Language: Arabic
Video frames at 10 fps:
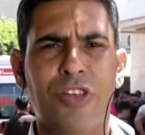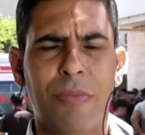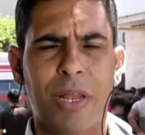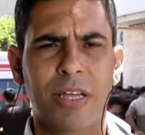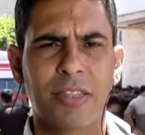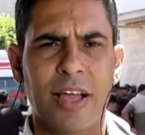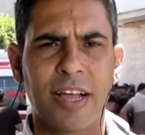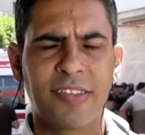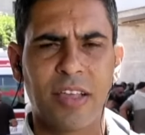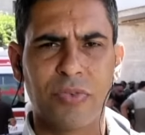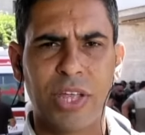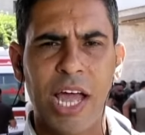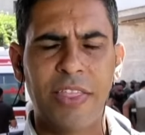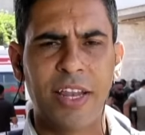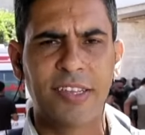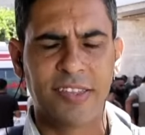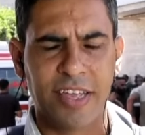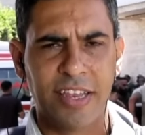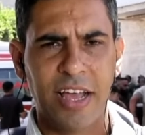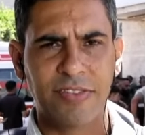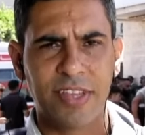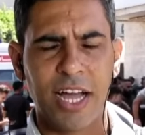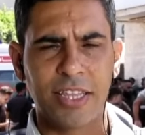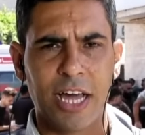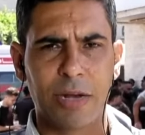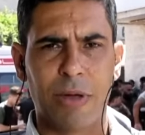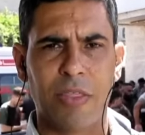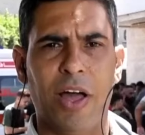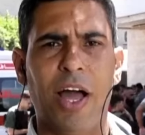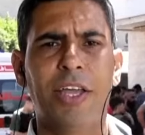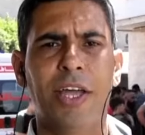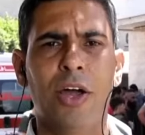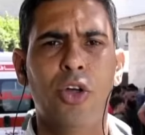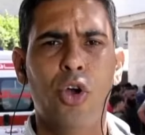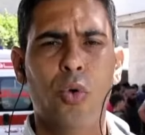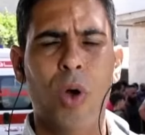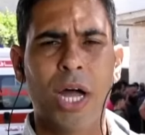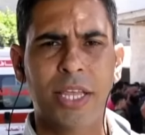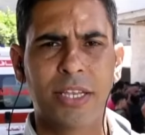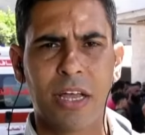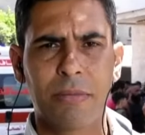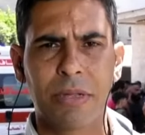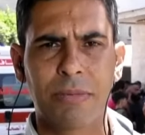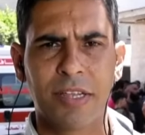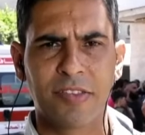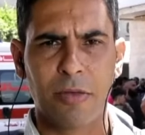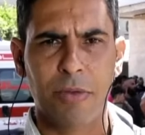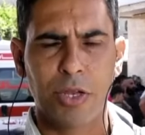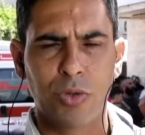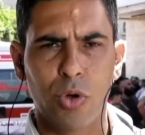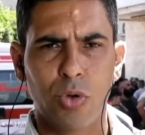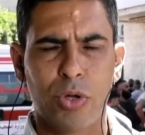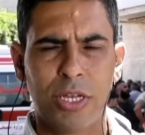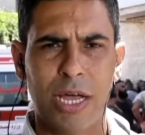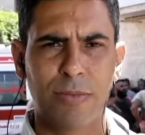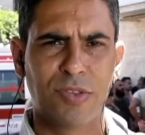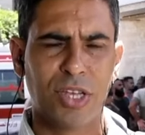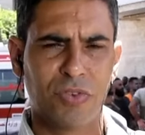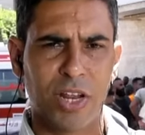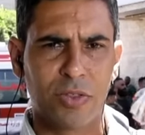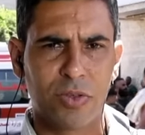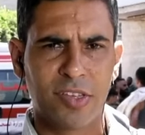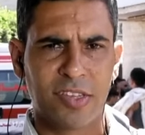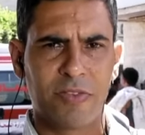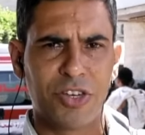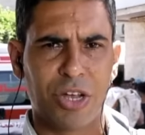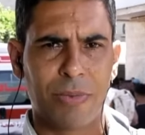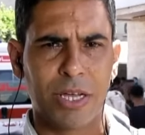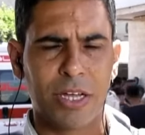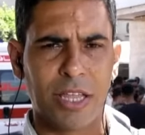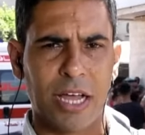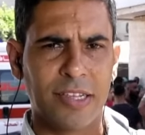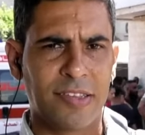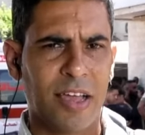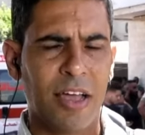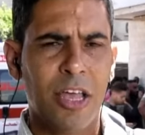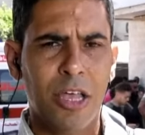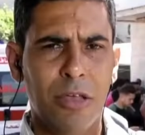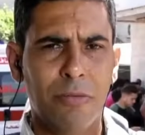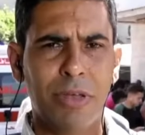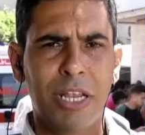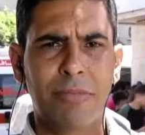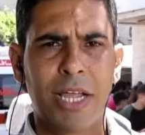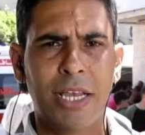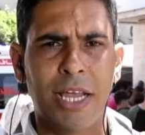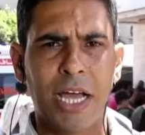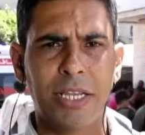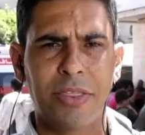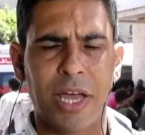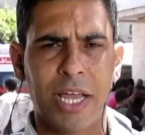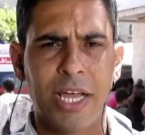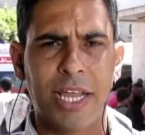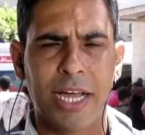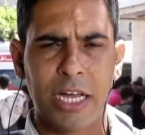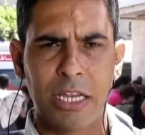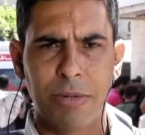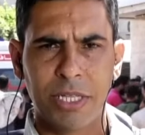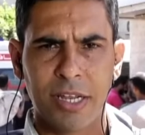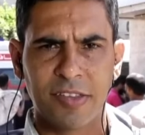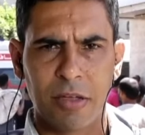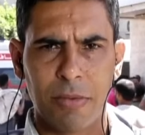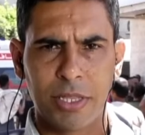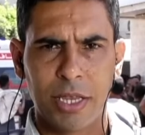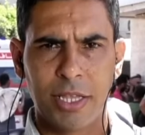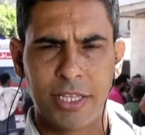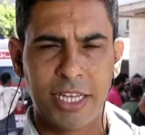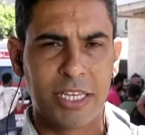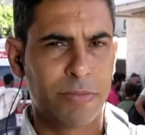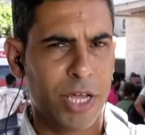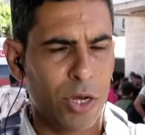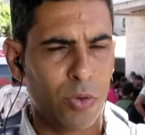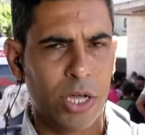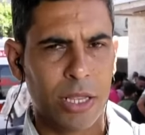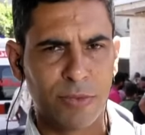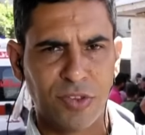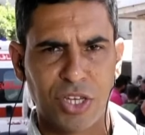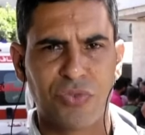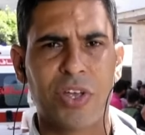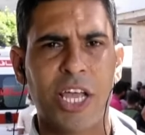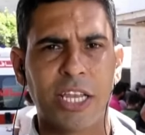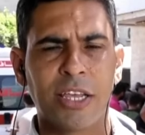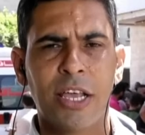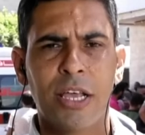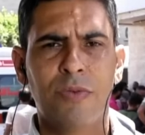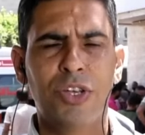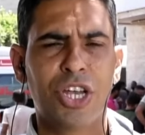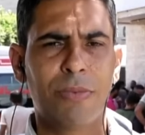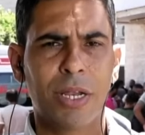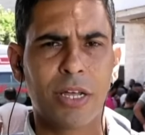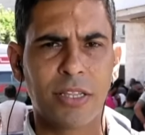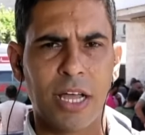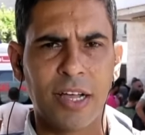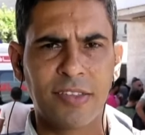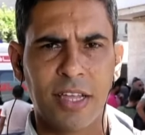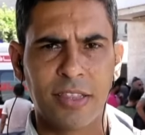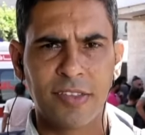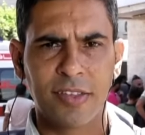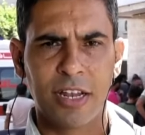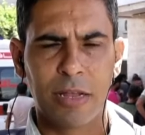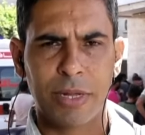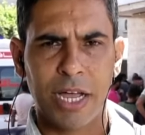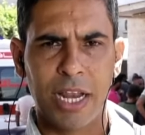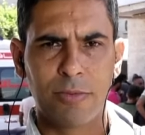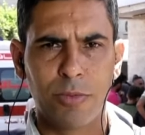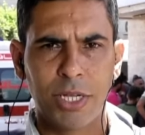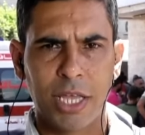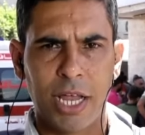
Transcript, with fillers: شمال قطاع غزة في هذا الاستهداف سقط أربع ضحايا وعدد كبير من الإصابات نقلوا إلى مستشفى الأندونيسي في شمال قطاع غزة بالإمكان الحديث على أن غالبية الإصابات التي يتم نقلها إلى مستشفيات في شمال قطاع غزة تصل إلى مرحلة مميتة